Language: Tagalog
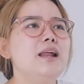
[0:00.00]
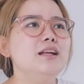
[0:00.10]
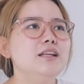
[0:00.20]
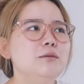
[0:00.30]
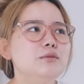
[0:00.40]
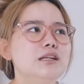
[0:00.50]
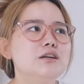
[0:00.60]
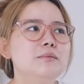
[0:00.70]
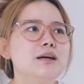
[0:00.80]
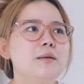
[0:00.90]
parang hindi naman
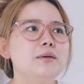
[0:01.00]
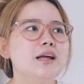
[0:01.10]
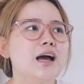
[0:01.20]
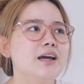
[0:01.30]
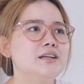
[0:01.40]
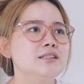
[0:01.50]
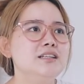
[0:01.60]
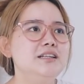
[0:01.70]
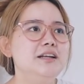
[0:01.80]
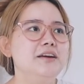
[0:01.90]
sila gumagamit ng high
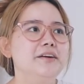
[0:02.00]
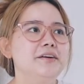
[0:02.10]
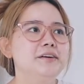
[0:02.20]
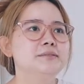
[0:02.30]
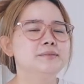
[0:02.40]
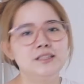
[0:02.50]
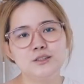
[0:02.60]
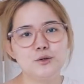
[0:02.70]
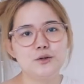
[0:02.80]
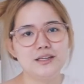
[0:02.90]
ceiling.
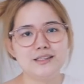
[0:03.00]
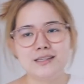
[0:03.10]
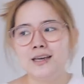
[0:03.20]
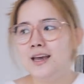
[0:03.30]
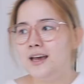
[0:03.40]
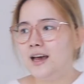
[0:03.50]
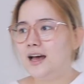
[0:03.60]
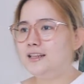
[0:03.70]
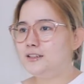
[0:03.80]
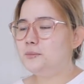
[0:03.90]
So, it's
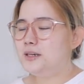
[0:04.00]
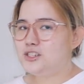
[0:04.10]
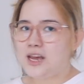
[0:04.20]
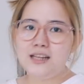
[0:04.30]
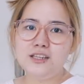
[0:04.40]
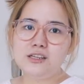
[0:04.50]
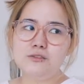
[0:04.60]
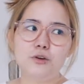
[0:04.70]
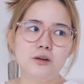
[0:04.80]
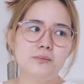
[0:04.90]
a little bit
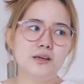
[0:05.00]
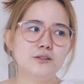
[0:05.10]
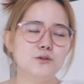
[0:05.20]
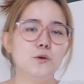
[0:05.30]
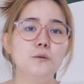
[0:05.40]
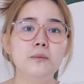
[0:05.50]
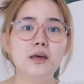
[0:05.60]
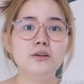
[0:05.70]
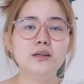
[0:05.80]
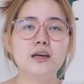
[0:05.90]
challenging for me. So, kung
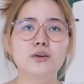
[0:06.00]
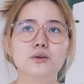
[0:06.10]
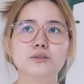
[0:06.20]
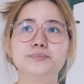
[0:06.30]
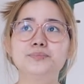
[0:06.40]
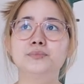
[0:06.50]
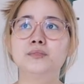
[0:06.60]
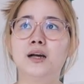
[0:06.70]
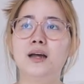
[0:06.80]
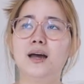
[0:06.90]
meron kayong
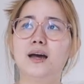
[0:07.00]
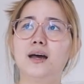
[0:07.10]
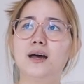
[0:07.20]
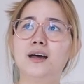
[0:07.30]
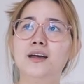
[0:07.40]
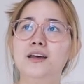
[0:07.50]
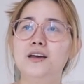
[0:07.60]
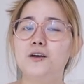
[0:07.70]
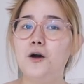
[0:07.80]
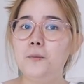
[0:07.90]
uh,
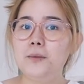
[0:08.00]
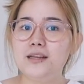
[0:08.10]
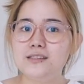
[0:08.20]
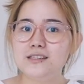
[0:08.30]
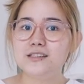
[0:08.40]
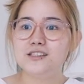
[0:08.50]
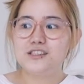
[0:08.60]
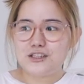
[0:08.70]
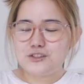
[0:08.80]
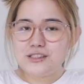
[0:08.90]
comments and
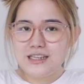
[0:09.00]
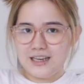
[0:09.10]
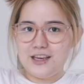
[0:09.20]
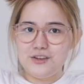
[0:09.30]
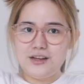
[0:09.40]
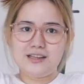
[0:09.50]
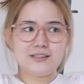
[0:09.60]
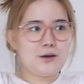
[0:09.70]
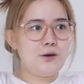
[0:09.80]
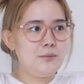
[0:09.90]
suggestions, ilagay nyo na lang
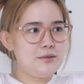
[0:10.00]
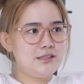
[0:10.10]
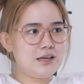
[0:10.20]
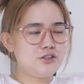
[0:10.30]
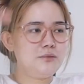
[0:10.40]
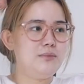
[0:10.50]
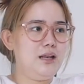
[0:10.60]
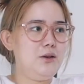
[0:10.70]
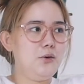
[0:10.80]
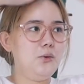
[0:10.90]
sa comment section
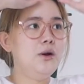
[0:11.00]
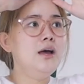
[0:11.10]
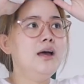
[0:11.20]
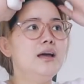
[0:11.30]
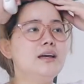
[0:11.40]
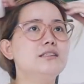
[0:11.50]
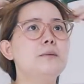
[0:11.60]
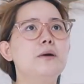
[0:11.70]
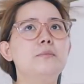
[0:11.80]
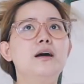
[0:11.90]
below. Kasi
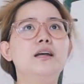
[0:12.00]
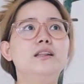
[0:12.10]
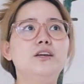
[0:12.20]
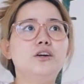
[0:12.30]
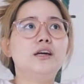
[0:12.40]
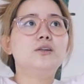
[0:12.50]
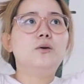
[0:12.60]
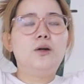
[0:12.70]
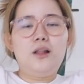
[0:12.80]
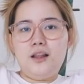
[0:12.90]
pag mga interior and
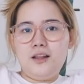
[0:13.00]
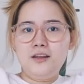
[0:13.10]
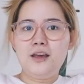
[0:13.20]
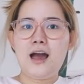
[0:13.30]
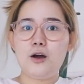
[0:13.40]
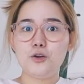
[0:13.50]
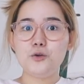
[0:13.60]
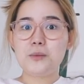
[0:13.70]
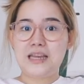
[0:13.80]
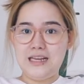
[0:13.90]
all, ako
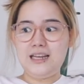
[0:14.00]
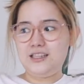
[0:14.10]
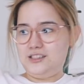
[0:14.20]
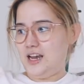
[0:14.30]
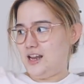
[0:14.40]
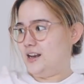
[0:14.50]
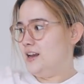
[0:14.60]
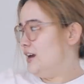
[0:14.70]
yung mahilig dyan.